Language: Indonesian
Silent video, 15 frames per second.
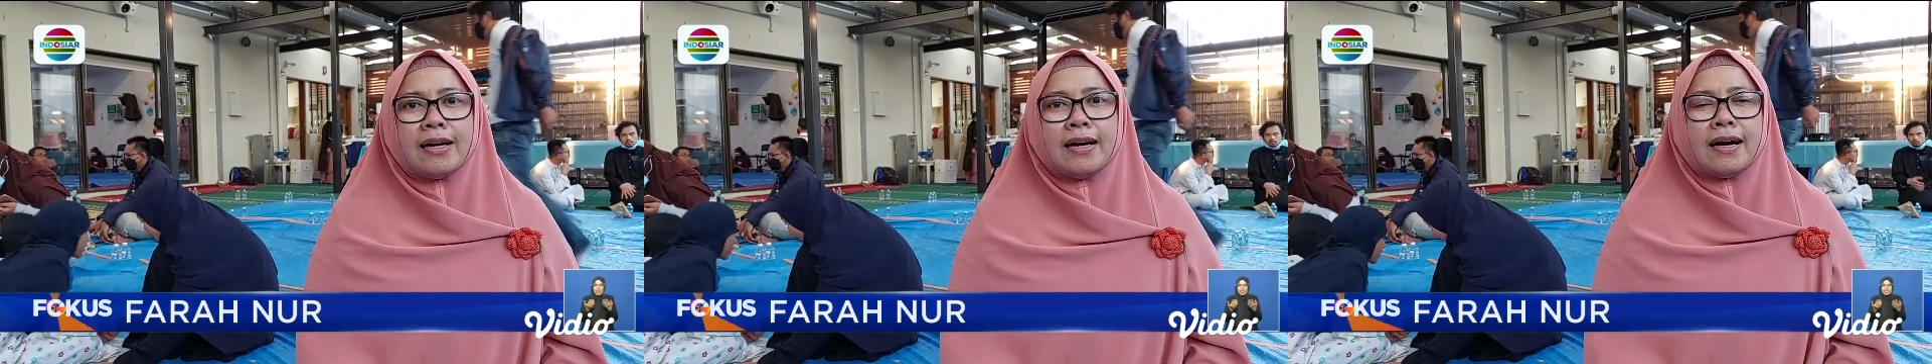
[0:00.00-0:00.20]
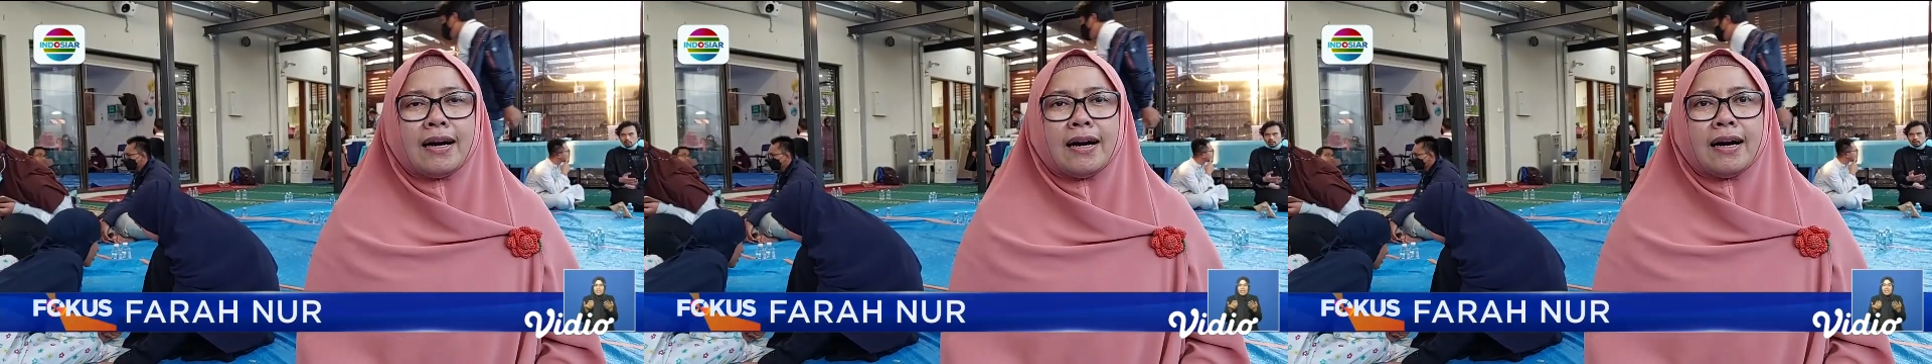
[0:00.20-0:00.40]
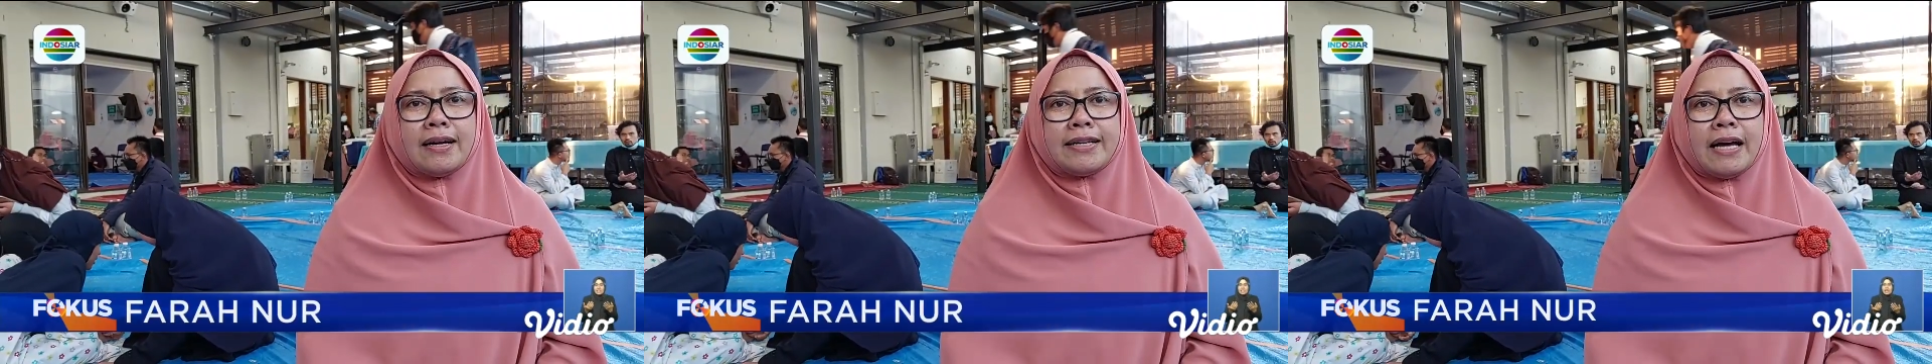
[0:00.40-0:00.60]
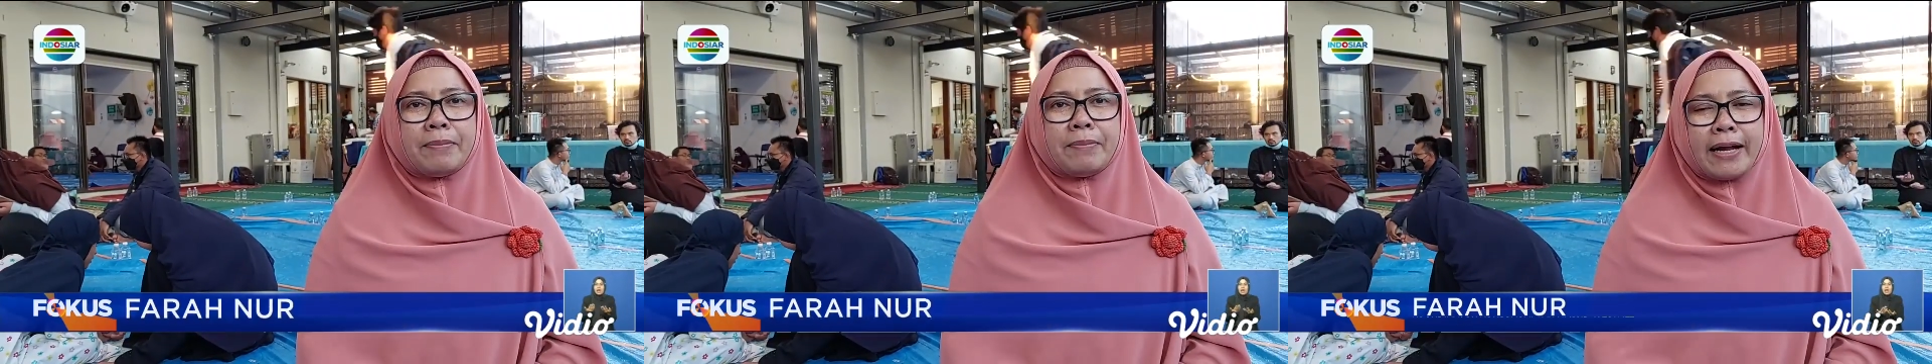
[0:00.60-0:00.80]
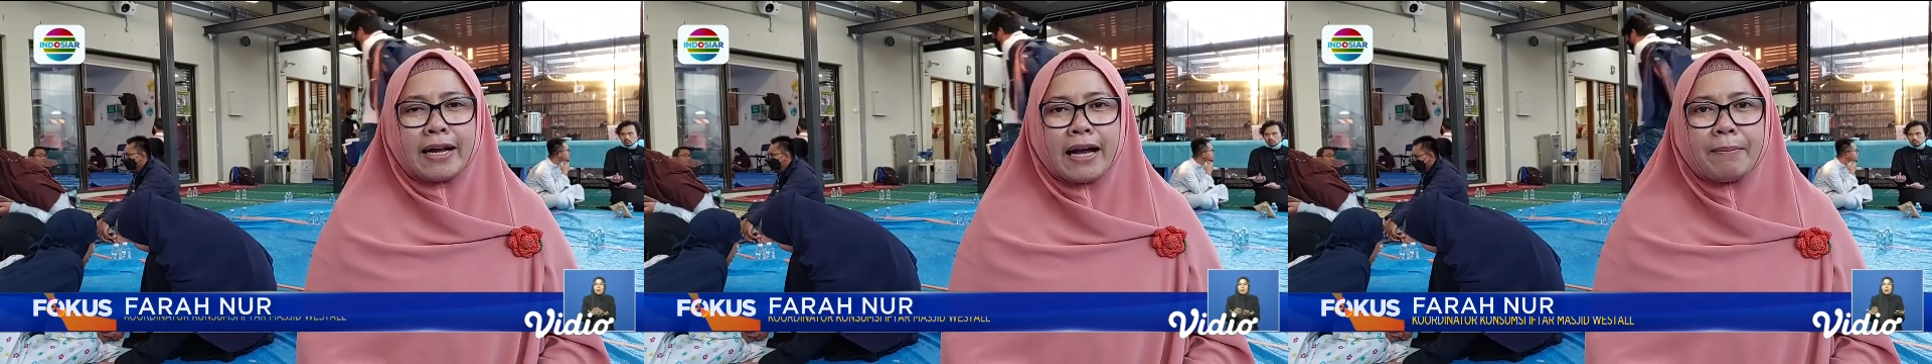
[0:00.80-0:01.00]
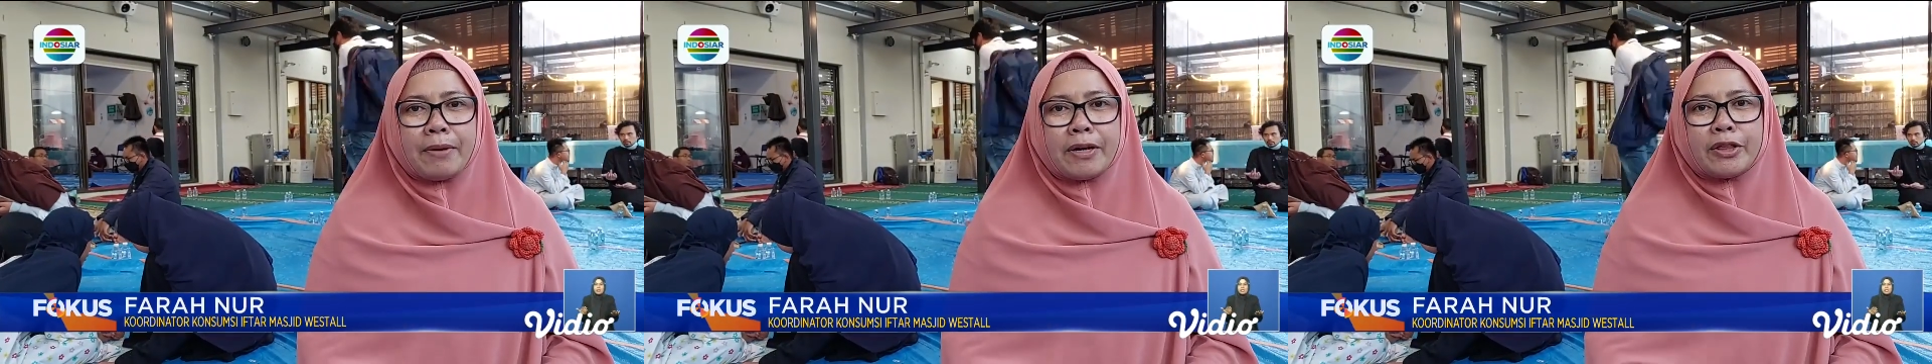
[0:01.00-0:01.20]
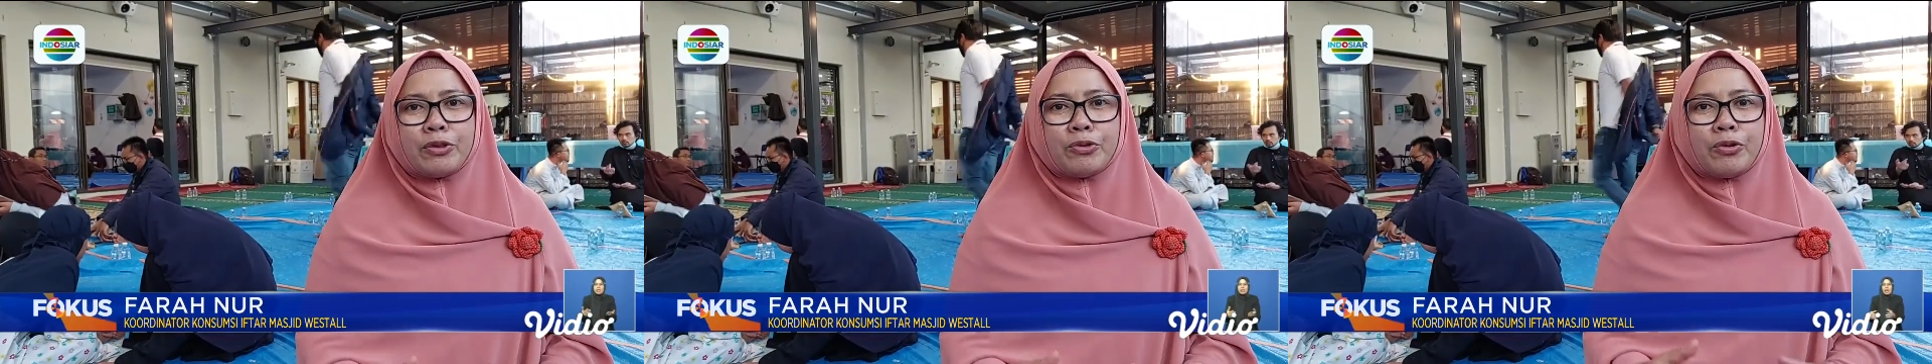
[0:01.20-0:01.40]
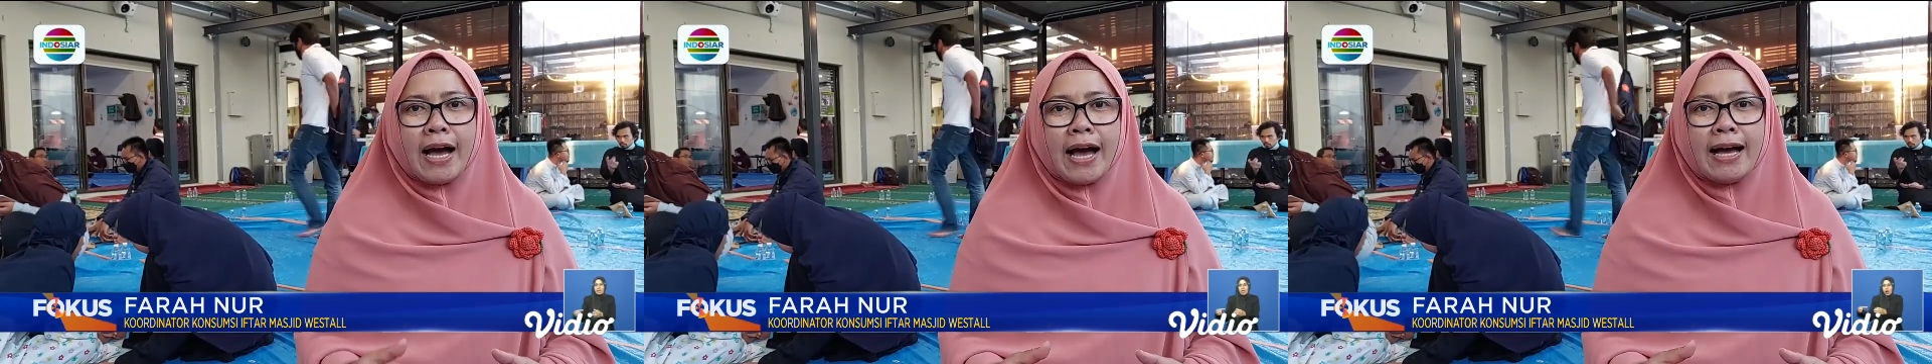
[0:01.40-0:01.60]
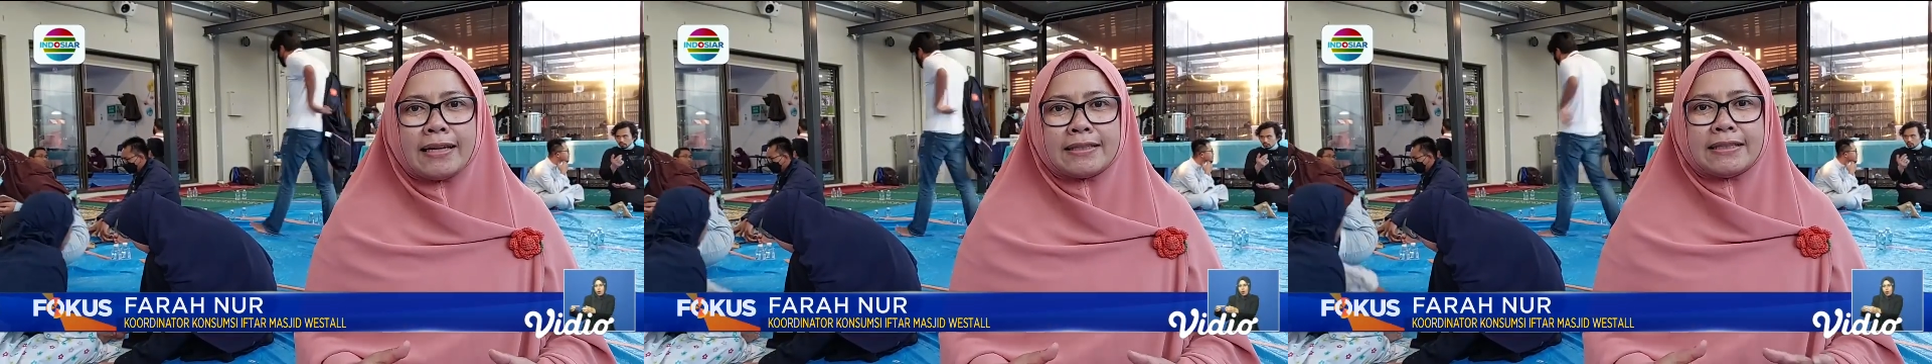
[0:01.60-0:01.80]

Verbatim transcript: uh, dan mereka menentukan